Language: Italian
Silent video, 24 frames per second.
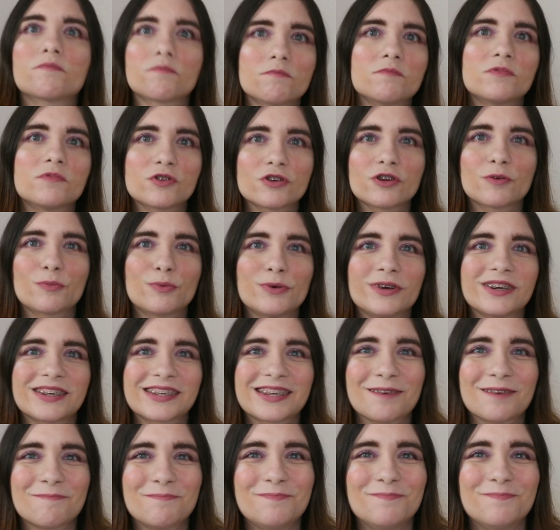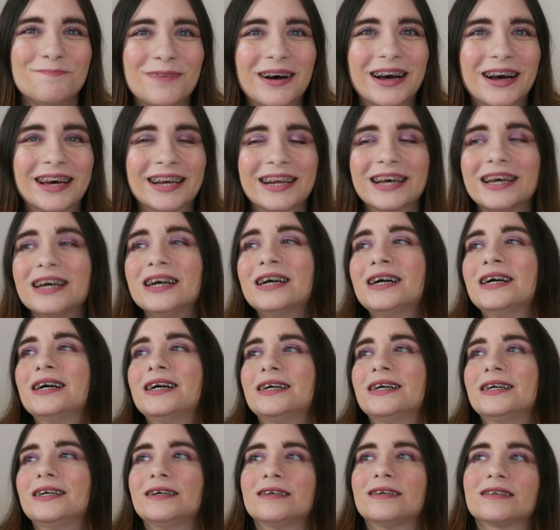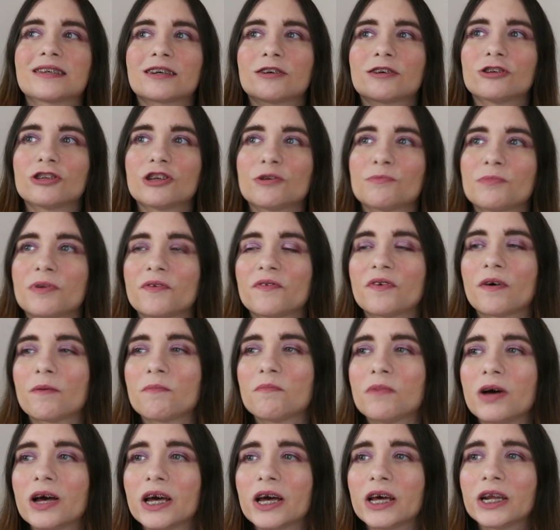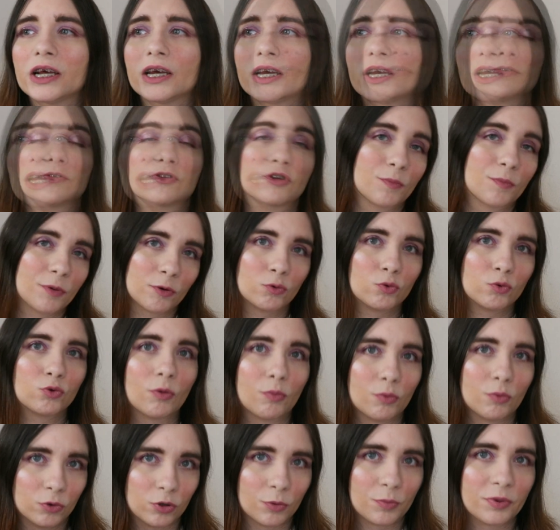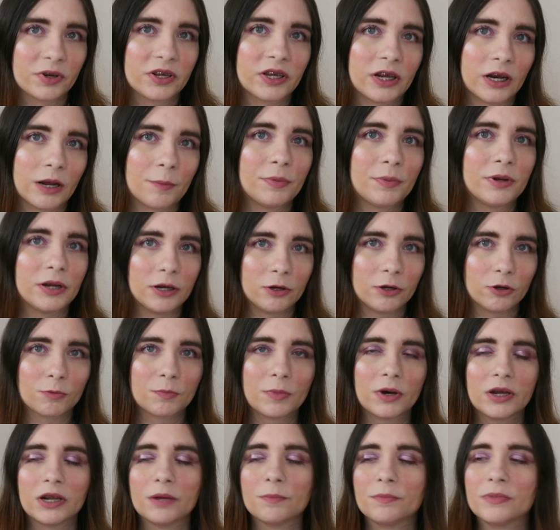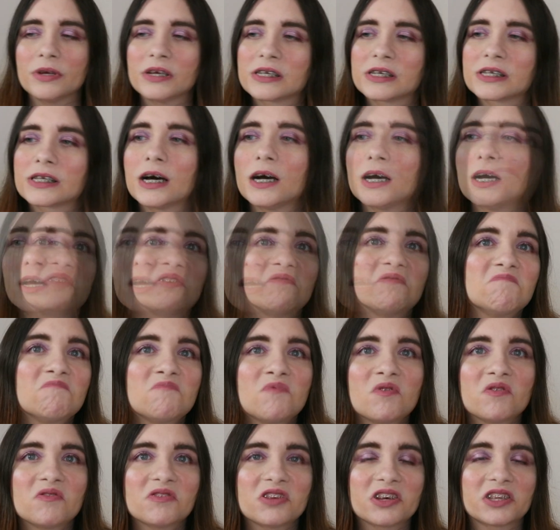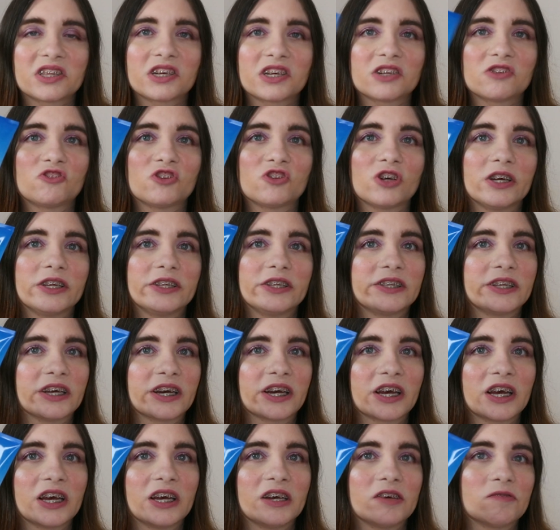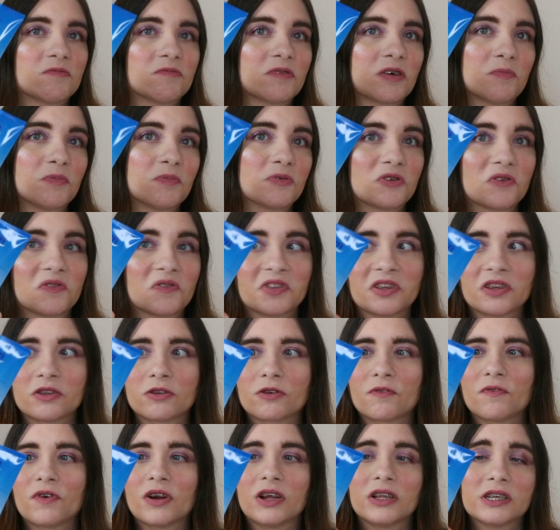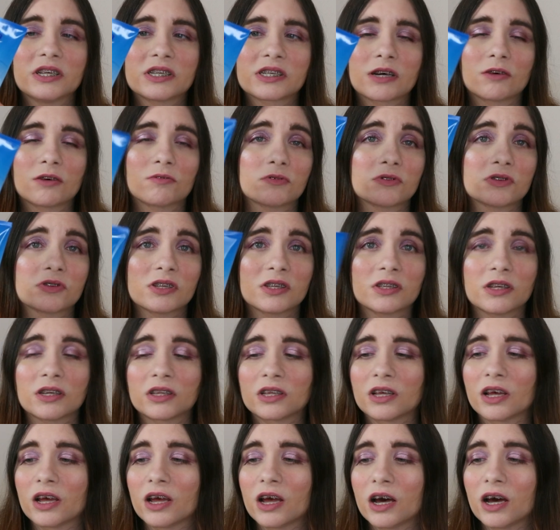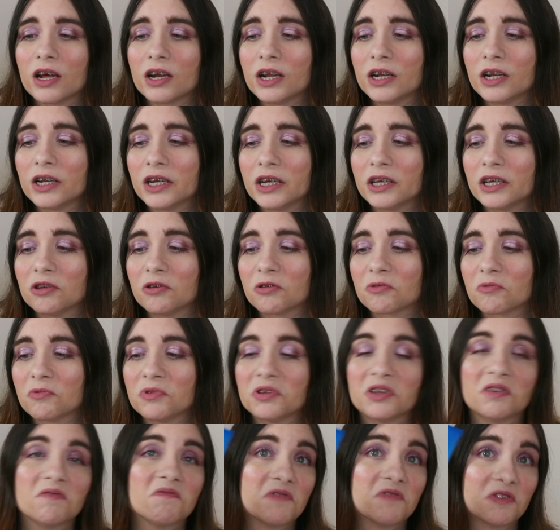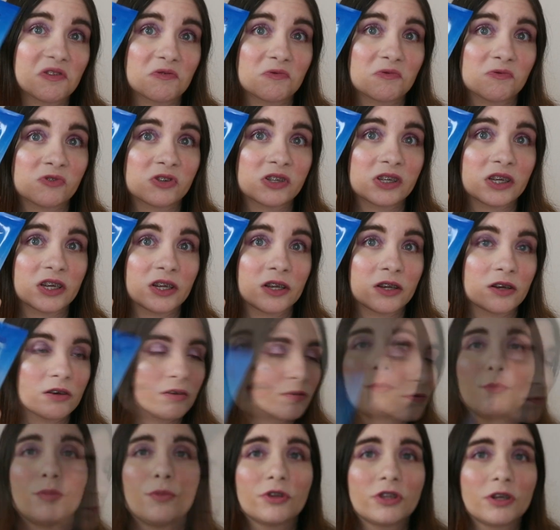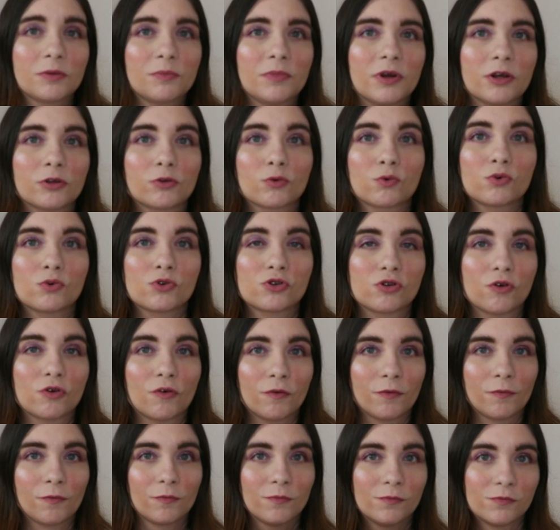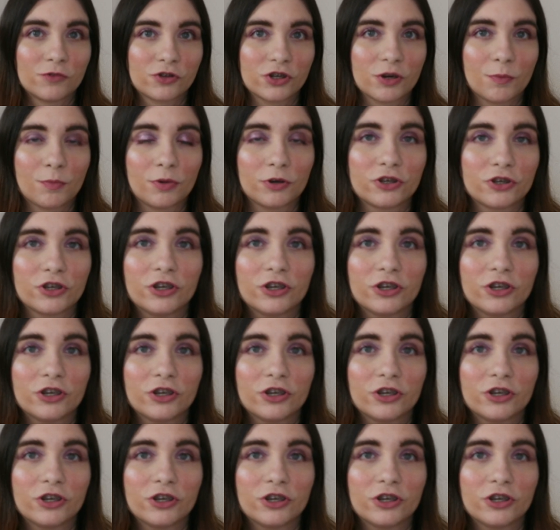bisogna pulirsi bene, eh, secondo me va bene, soprattutto appunto perché la pelle è normale e mista. È un buon detergente che potete trovare al discount se andate alla Lidl, quindi ve lo consiglio. Poi ho terminato questo shampoo al